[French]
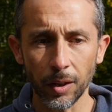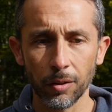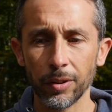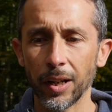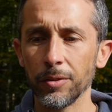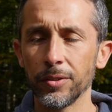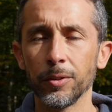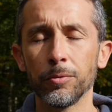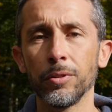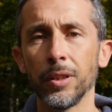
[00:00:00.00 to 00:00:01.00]
On verra
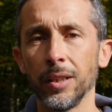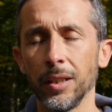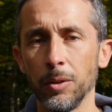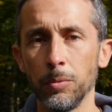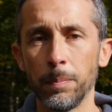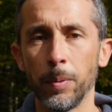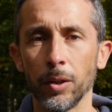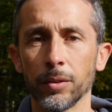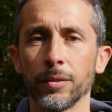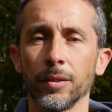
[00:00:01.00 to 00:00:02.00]
aussi toutes les, huit
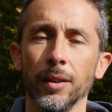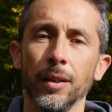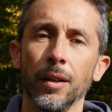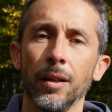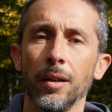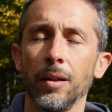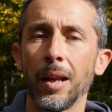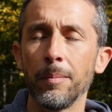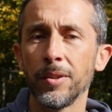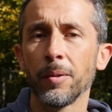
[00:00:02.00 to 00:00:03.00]
portes, euh,
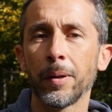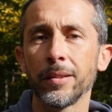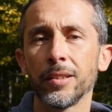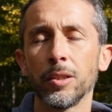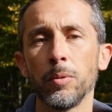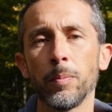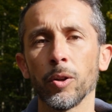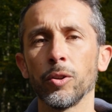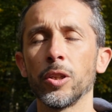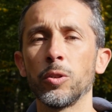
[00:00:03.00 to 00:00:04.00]
la mise en pratique des huit
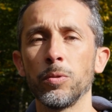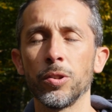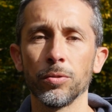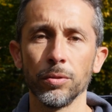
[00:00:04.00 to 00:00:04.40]
portes dans les tui